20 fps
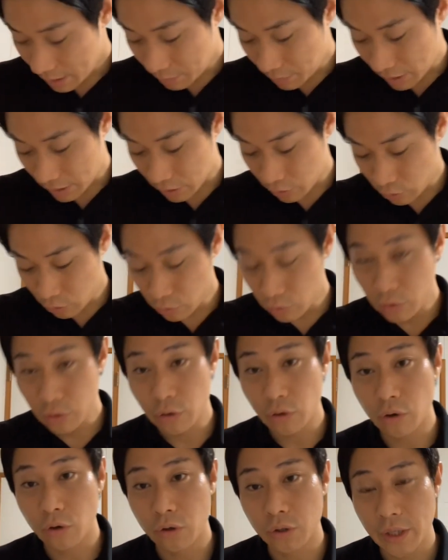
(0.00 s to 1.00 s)
まあ、有
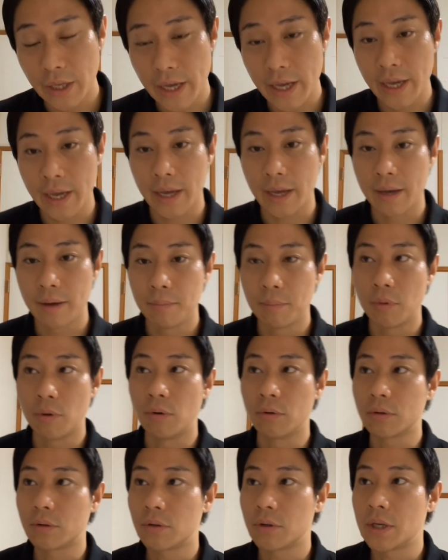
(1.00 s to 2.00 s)
能で、も
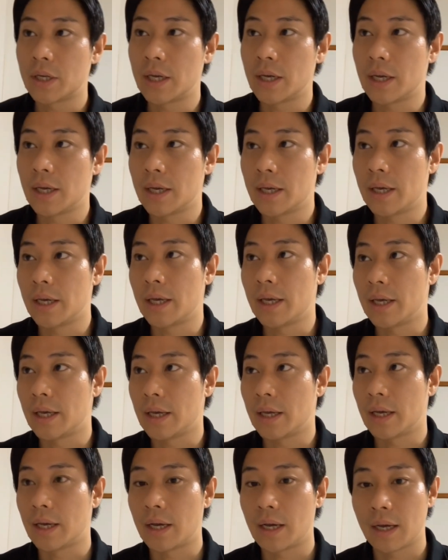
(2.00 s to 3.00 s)
う本当に、
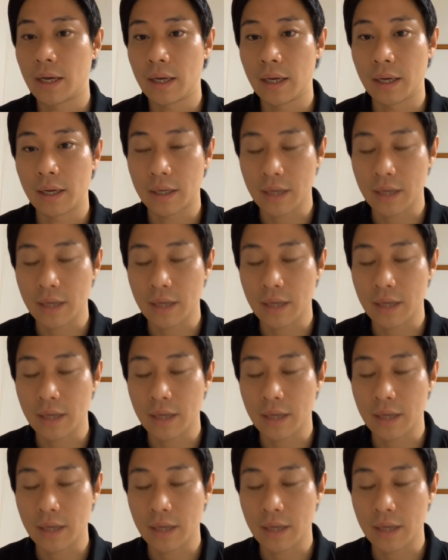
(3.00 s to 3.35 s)
えー、